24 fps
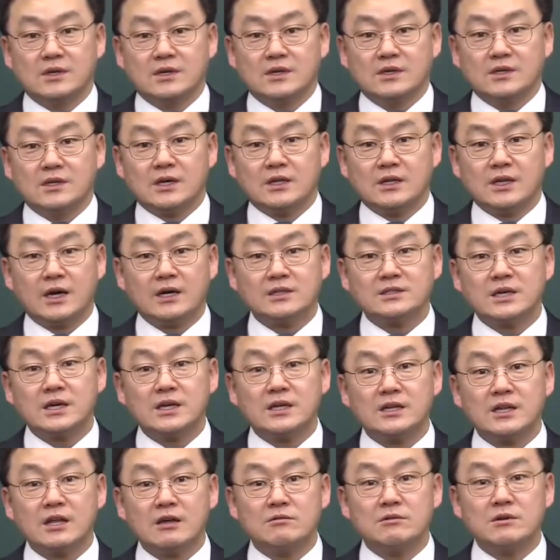야 내가
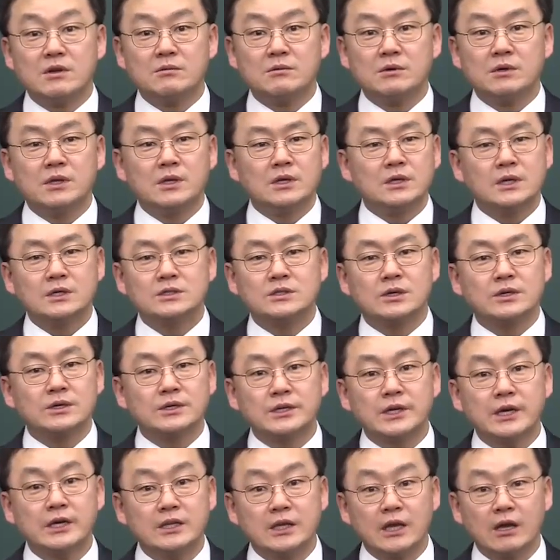살아남으려면 야
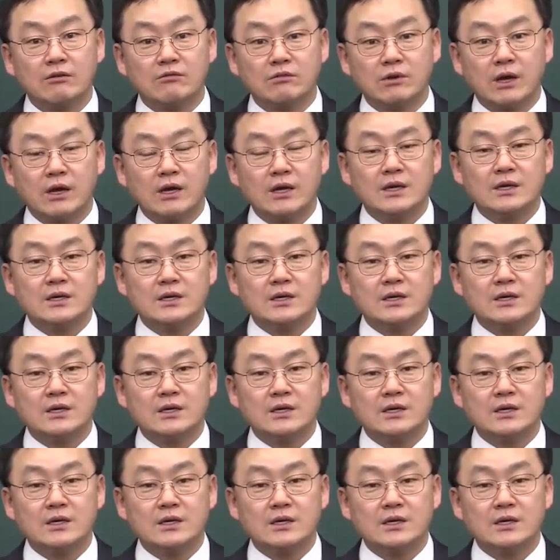저렇게 해야 되겠구나.